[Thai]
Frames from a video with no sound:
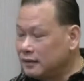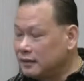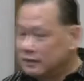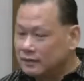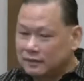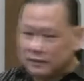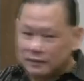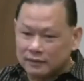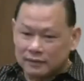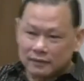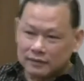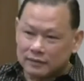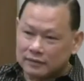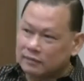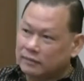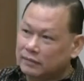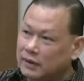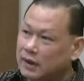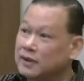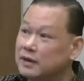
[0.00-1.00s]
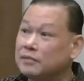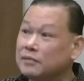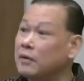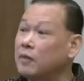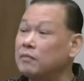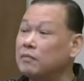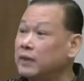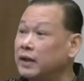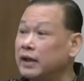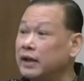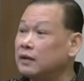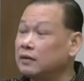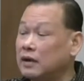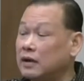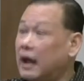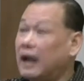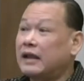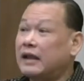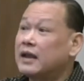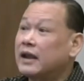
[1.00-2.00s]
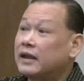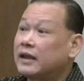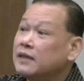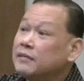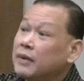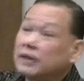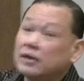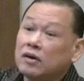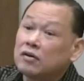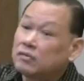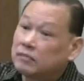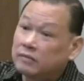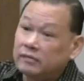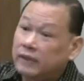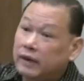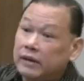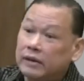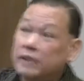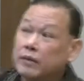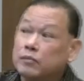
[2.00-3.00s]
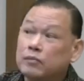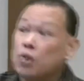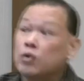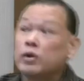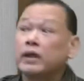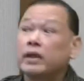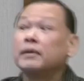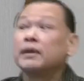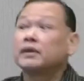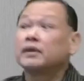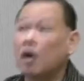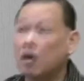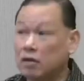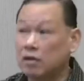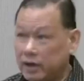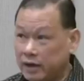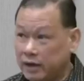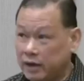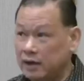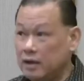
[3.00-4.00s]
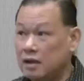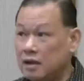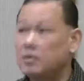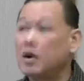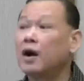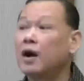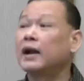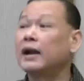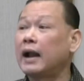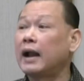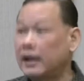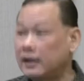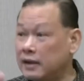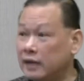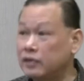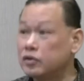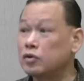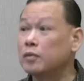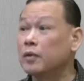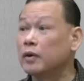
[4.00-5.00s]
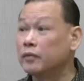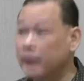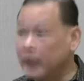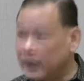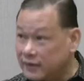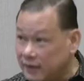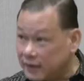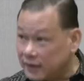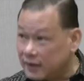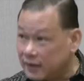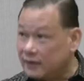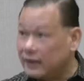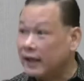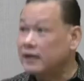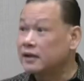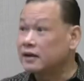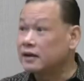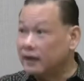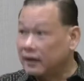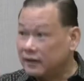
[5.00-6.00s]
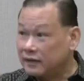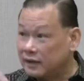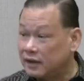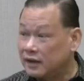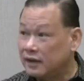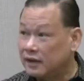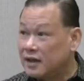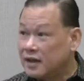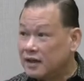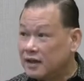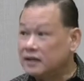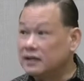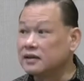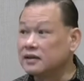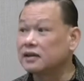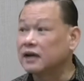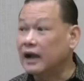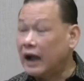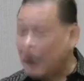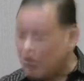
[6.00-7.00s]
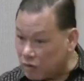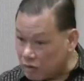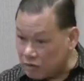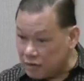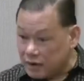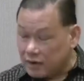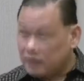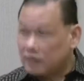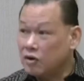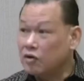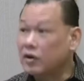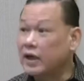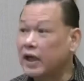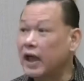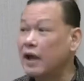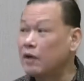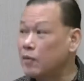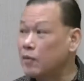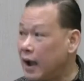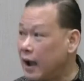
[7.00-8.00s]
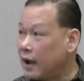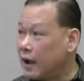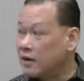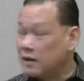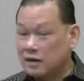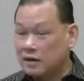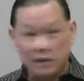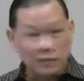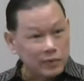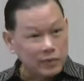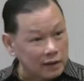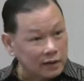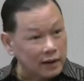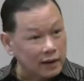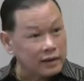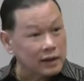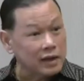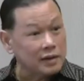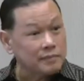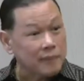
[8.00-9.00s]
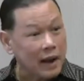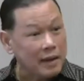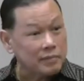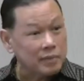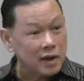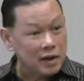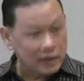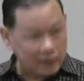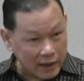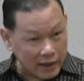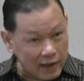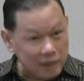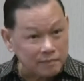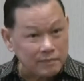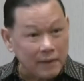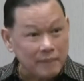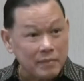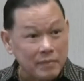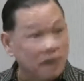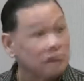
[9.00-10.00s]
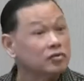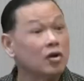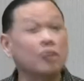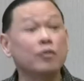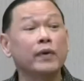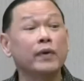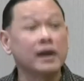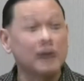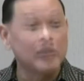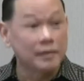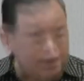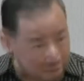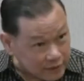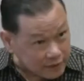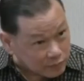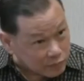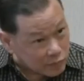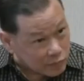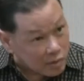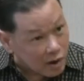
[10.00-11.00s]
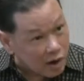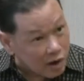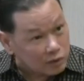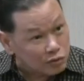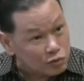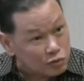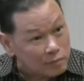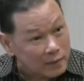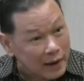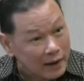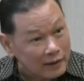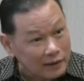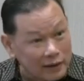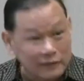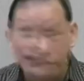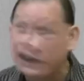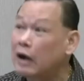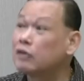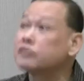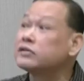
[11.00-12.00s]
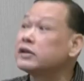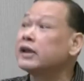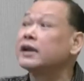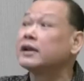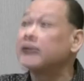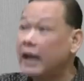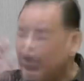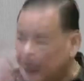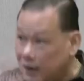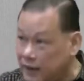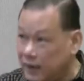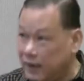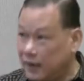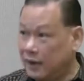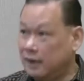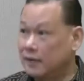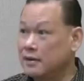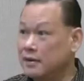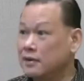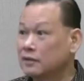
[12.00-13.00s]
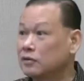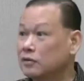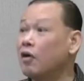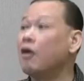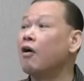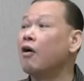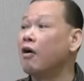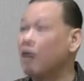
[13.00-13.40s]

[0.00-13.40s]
กับเขานะคือคนนี้ไออย่างนี้ไม่ต้องไม่มุกนี้ไม่ต้องเลย เพราะอะไรถ้าอยู่บนเวทีได้หนึ่งนาที คือเขาก็แค่ว่าทำหนึ่งนาทีปั๊บเก่งปั๊บมันก็ต้องวิ่งเข้ามาถีบผมก่อนถูกไหมแล้วจะเอาซีนแค่นี้โทร